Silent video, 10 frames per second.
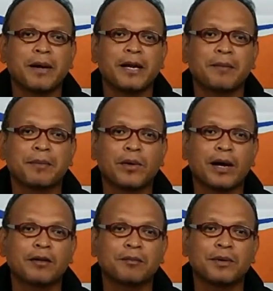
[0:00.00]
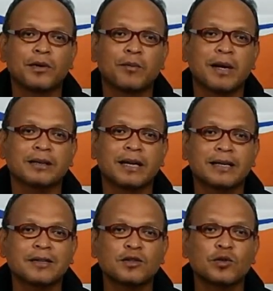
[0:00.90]
padepokan
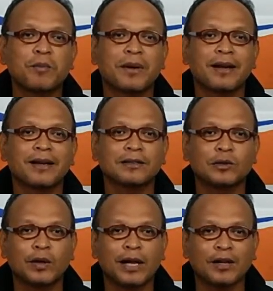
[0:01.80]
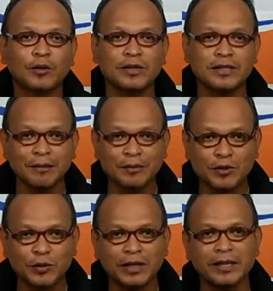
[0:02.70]
pengobatan supranatural Gus
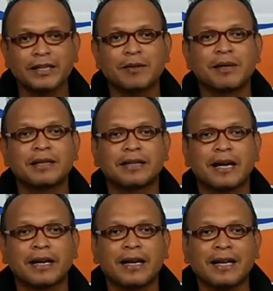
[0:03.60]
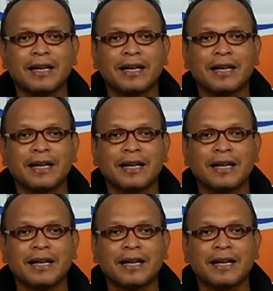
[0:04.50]
Samsudin di Blitar